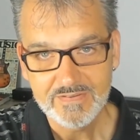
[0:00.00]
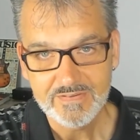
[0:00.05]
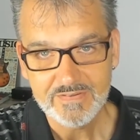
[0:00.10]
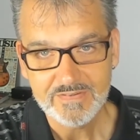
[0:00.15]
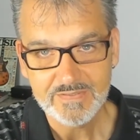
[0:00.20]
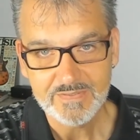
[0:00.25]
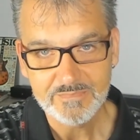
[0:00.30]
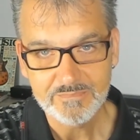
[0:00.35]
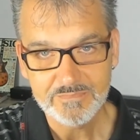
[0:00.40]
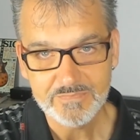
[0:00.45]

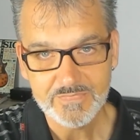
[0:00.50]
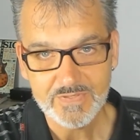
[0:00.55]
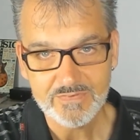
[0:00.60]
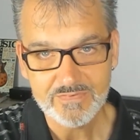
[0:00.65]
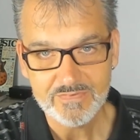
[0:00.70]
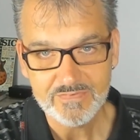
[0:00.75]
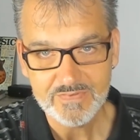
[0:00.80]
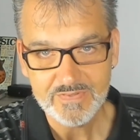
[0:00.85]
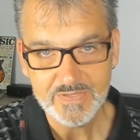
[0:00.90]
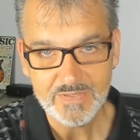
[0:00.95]
Ähm, das
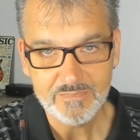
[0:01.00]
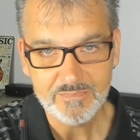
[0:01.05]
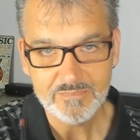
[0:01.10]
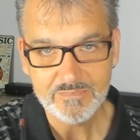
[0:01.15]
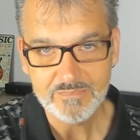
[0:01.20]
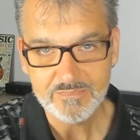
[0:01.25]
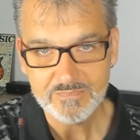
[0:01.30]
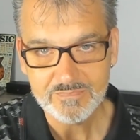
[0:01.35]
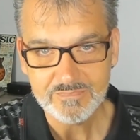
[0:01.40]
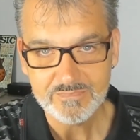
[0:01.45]

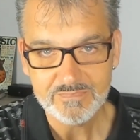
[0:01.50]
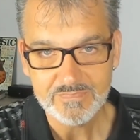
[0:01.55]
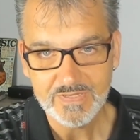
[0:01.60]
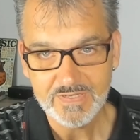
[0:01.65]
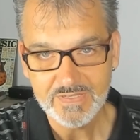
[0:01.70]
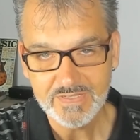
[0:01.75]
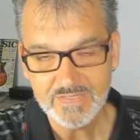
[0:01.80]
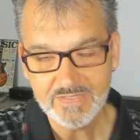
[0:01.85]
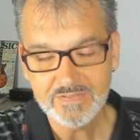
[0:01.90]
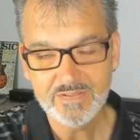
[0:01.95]
System
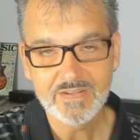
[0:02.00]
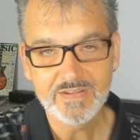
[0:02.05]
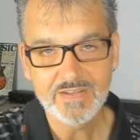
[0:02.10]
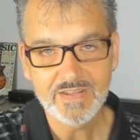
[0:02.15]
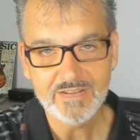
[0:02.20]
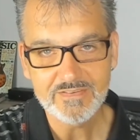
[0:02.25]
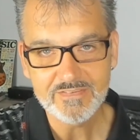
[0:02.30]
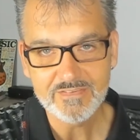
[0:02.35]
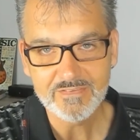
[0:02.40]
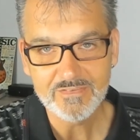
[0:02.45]
liegt in den
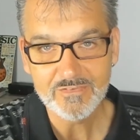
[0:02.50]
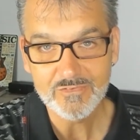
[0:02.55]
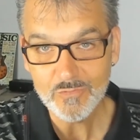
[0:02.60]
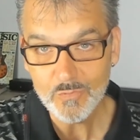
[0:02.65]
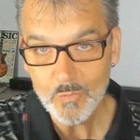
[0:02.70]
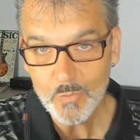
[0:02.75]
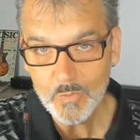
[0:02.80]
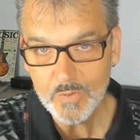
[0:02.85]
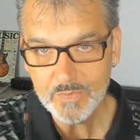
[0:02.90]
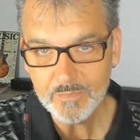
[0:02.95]
letzten
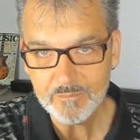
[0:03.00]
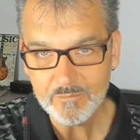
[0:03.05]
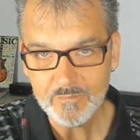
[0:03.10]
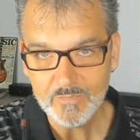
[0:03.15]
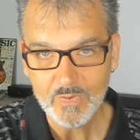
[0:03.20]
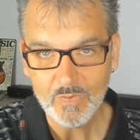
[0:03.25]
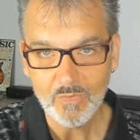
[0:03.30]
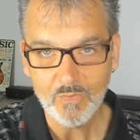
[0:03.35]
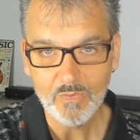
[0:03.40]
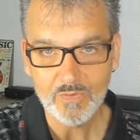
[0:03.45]

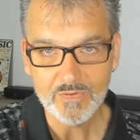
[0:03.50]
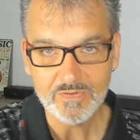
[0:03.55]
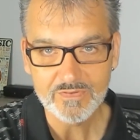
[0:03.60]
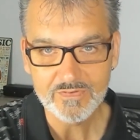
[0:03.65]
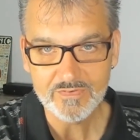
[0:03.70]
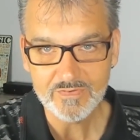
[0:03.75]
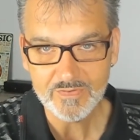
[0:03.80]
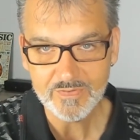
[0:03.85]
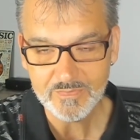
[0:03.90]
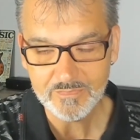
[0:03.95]
Zügen
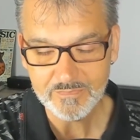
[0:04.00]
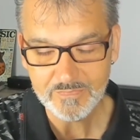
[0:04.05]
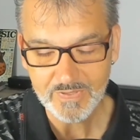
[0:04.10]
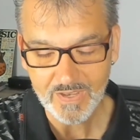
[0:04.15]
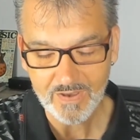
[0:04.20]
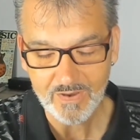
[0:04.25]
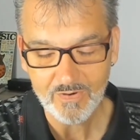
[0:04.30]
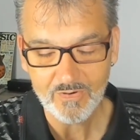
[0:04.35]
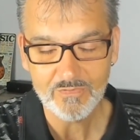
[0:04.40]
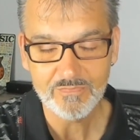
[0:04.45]
und ähm,
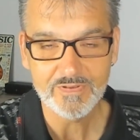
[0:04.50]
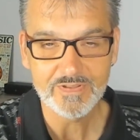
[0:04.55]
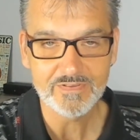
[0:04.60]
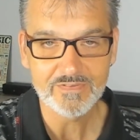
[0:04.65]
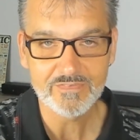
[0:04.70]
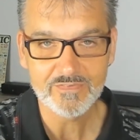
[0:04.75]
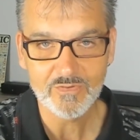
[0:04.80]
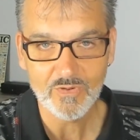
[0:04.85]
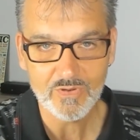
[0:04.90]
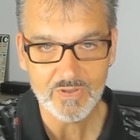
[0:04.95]
ja, auch wenn
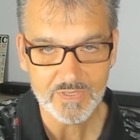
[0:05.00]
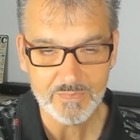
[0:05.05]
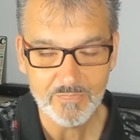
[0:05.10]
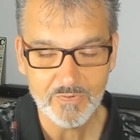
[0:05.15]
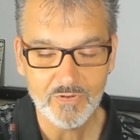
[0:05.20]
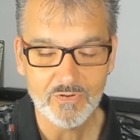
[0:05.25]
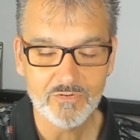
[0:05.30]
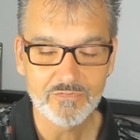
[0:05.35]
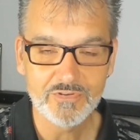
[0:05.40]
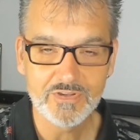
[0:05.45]
es noch
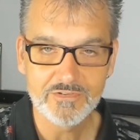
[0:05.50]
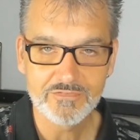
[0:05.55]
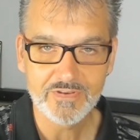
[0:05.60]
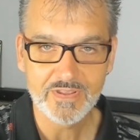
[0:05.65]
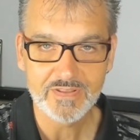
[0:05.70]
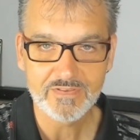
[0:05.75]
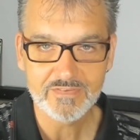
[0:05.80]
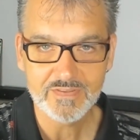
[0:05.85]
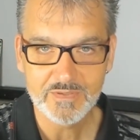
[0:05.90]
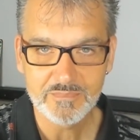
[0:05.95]
immer noch viele
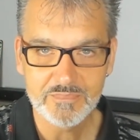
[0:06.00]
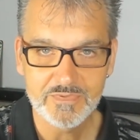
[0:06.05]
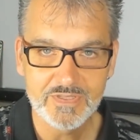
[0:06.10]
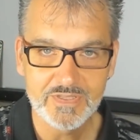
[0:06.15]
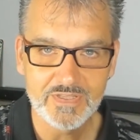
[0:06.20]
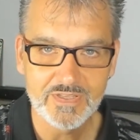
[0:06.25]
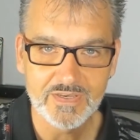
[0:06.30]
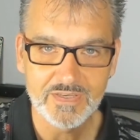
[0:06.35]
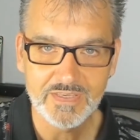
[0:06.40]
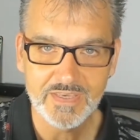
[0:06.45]
Fans gibt,
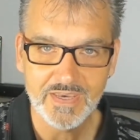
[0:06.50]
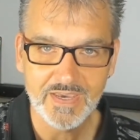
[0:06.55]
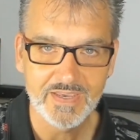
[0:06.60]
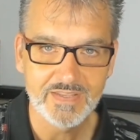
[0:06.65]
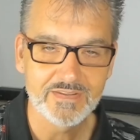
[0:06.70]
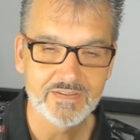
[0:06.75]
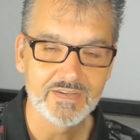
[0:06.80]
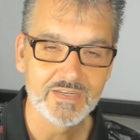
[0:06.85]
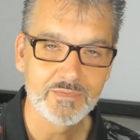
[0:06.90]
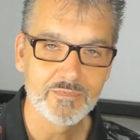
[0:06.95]
die ihre
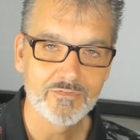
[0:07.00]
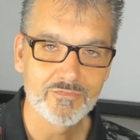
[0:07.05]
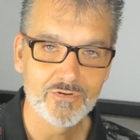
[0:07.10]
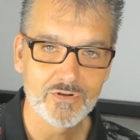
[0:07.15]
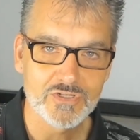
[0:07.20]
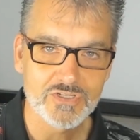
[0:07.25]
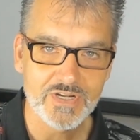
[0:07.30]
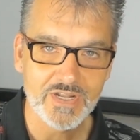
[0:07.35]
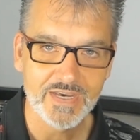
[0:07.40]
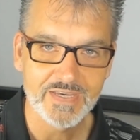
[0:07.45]
Geräte
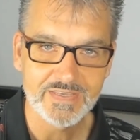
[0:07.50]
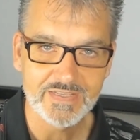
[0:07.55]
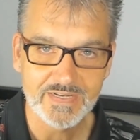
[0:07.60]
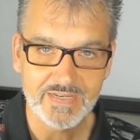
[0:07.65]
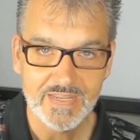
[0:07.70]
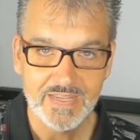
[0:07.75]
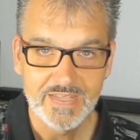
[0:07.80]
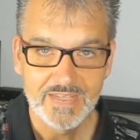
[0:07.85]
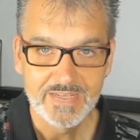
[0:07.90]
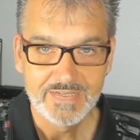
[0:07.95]
liebevoll
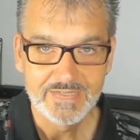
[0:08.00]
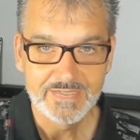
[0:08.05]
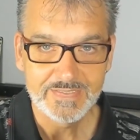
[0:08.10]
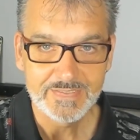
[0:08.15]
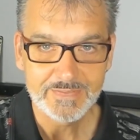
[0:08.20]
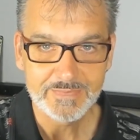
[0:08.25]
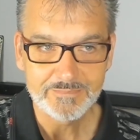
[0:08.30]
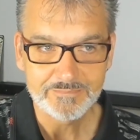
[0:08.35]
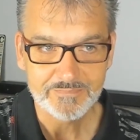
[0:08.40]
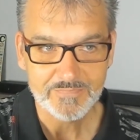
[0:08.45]
streicheln.
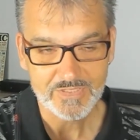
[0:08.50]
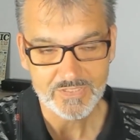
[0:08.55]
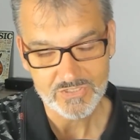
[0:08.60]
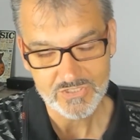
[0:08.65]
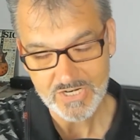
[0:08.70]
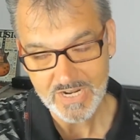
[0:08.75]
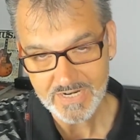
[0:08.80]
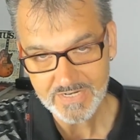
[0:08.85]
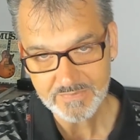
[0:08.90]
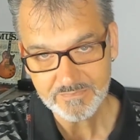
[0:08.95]
Ähm,
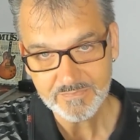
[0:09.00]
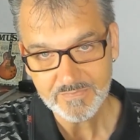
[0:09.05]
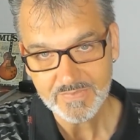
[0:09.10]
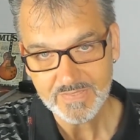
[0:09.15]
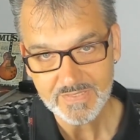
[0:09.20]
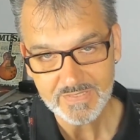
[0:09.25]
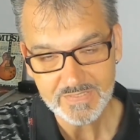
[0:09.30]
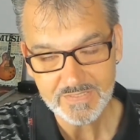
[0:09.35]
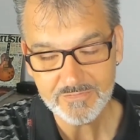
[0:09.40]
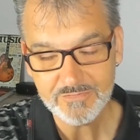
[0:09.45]
schade,
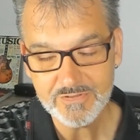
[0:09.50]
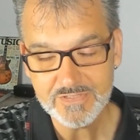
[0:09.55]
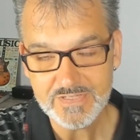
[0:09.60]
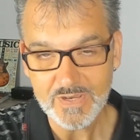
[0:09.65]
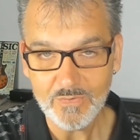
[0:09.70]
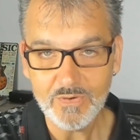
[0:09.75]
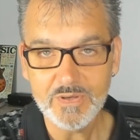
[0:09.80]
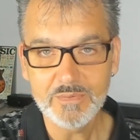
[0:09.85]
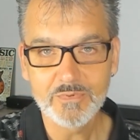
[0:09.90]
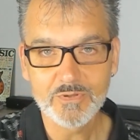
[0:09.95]
ich finde es
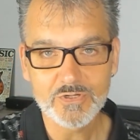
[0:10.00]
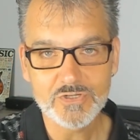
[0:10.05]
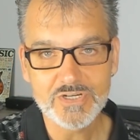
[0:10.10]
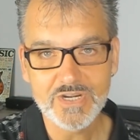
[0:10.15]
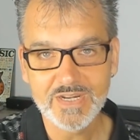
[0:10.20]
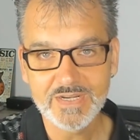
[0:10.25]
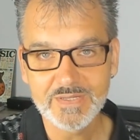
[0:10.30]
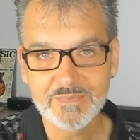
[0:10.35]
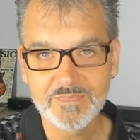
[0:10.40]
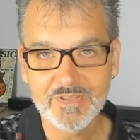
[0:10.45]
auch immer noch
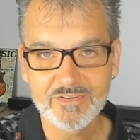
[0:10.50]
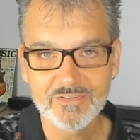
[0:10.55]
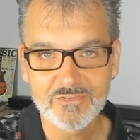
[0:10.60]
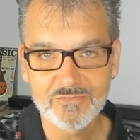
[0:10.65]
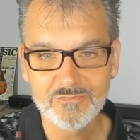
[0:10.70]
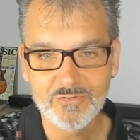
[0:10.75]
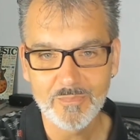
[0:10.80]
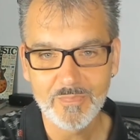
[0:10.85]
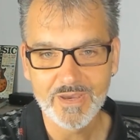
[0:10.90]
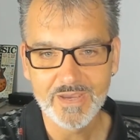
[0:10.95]
schade, dass es
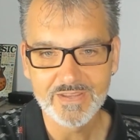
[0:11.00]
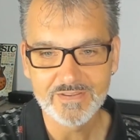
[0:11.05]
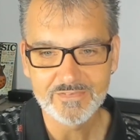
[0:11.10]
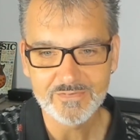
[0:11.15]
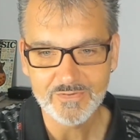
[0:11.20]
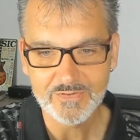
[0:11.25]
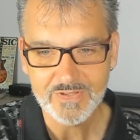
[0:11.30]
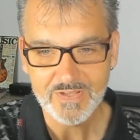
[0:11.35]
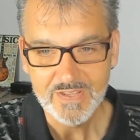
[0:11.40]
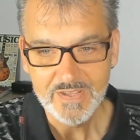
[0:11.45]
vorbei ist.
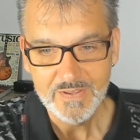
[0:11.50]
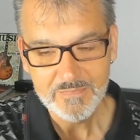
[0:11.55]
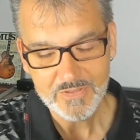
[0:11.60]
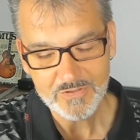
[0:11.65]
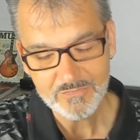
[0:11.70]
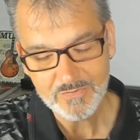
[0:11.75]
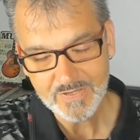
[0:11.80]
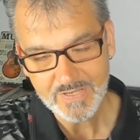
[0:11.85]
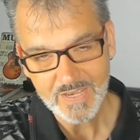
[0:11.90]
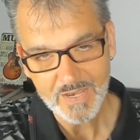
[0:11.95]
Und
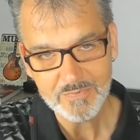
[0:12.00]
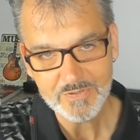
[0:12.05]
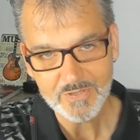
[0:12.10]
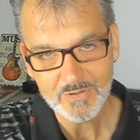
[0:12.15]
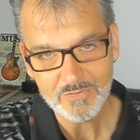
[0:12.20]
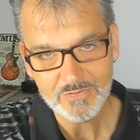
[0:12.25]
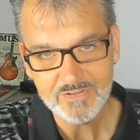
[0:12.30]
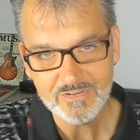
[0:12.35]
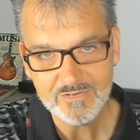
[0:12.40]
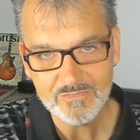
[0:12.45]
deswegen habe ich
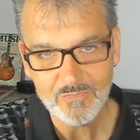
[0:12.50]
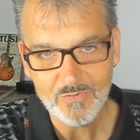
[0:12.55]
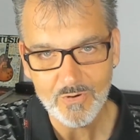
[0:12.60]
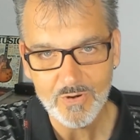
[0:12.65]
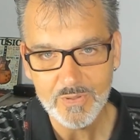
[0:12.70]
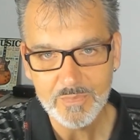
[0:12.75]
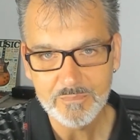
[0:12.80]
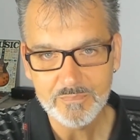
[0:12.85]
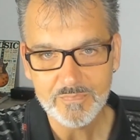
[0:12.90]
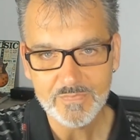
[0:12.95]
auch diese
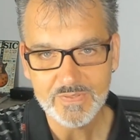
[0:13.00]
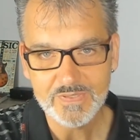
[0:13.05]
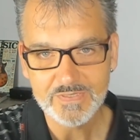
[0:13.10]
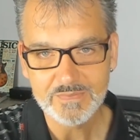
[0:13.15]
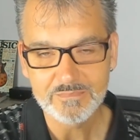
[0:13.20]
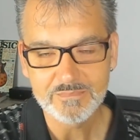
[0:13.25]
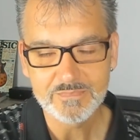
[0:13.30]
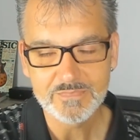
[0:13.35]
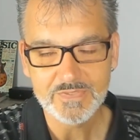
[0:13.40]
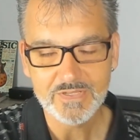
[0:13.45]
Woche
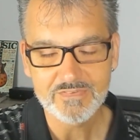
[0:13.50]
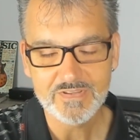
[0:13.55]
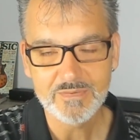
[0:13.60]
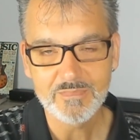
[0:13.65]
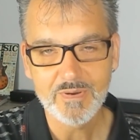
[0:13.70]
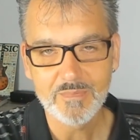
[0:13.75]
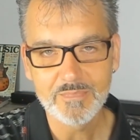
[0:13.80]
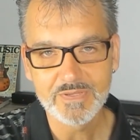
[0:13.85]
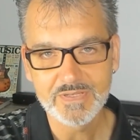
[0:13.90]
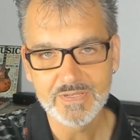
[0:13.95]
ähm, das
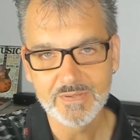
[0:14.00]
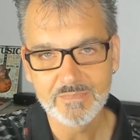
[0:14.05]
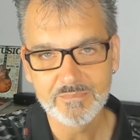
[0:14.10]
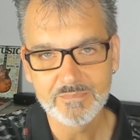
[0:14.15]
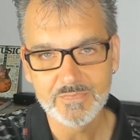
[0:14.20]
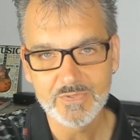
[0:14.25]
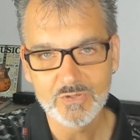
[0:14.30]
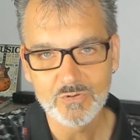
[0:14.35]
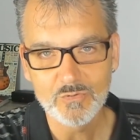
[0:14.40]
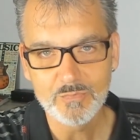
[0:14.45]
Thema mit
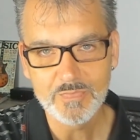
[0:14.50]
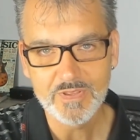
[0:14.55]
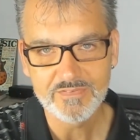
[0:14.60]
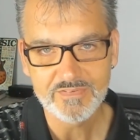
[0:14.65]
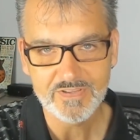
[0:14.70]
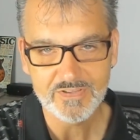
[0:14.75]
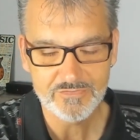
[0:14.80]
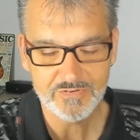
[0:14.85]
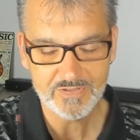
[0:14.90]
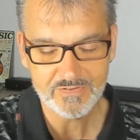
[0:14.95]
dem Lumia
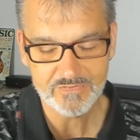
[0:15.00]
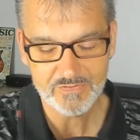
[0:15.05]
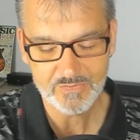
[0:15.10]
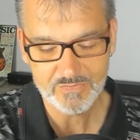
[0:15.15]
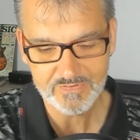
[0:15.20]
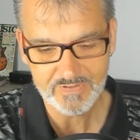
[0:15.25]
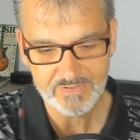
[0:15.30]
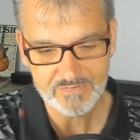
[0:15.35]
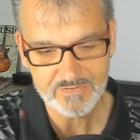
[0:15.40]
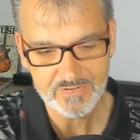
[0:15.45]
640
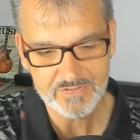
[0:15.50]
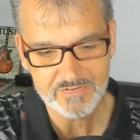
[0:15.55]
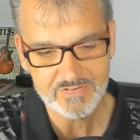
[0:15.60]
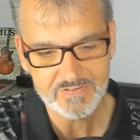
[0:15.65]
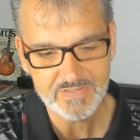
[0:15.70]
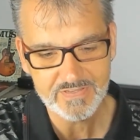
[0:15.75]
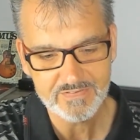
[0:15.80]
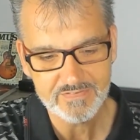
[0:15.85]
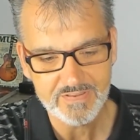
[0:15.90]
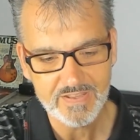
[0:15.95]
und
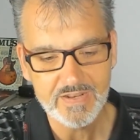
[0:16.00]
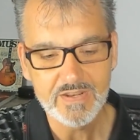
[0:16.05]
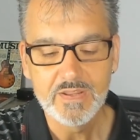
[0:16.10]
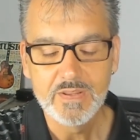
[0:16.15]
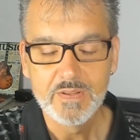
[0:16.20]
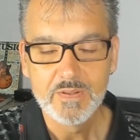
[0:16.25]
640 XL